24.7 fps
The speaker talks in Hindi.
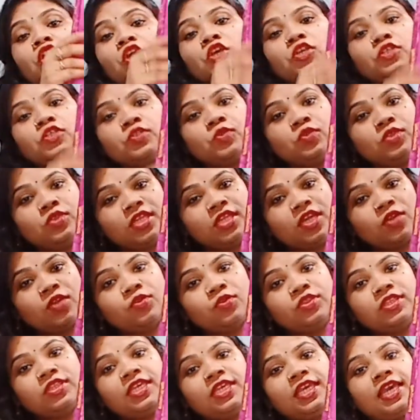सुंदर
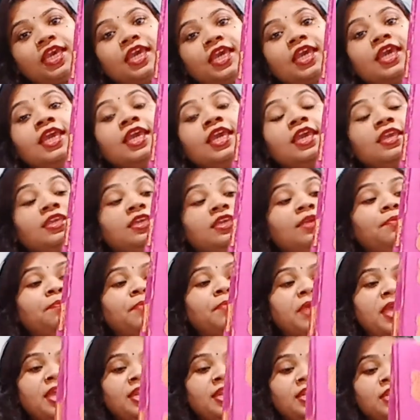होती है ये
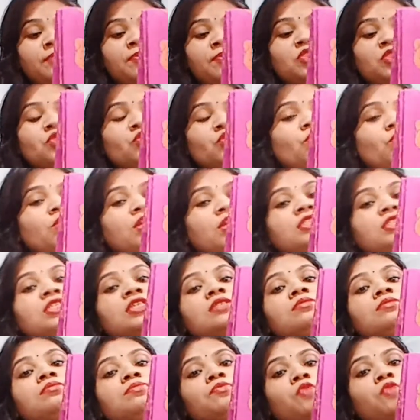पहनने में थोड़ा सा
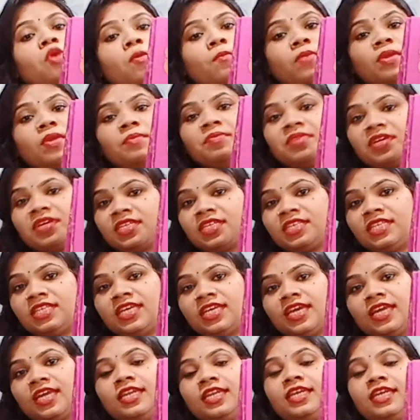प्रॉब्लम करती
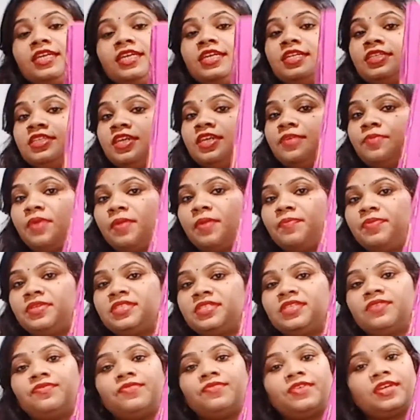है लेकिन जब आप इसे
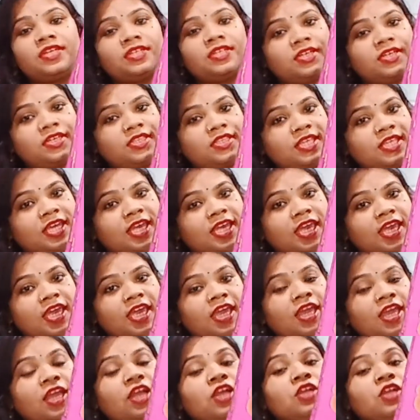वेयर करते हैं
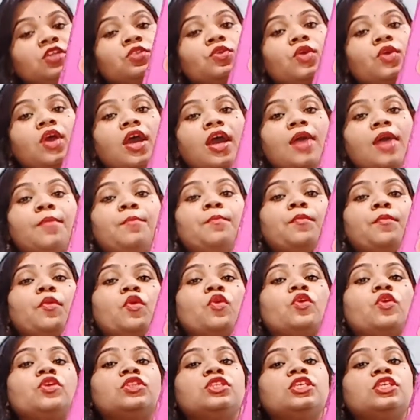तो आप
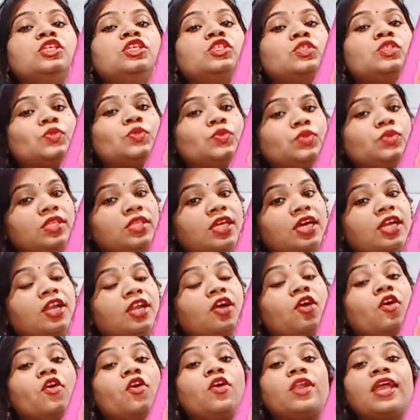बहुत ही सुंदर
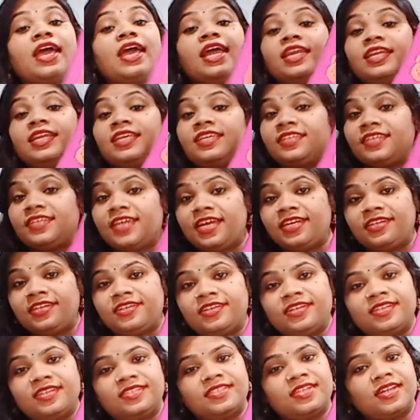और एलिगेंट
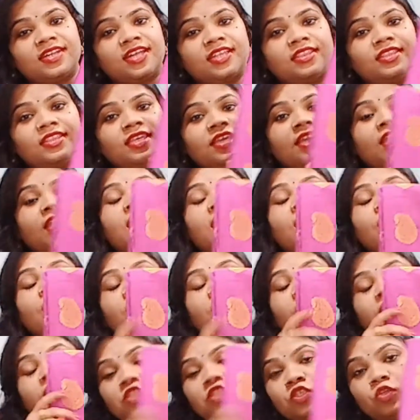नज़र आते हैं
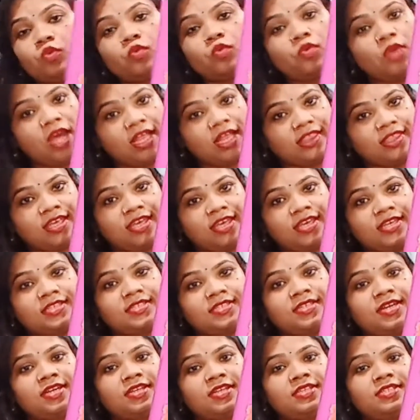रिच लुक आता है इस
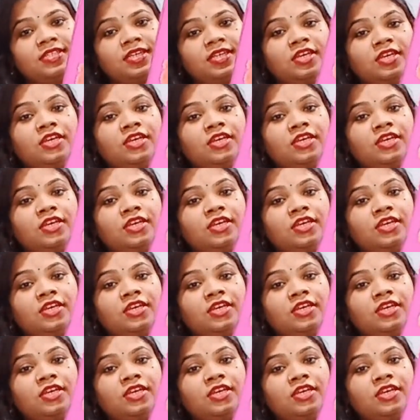साड़ी से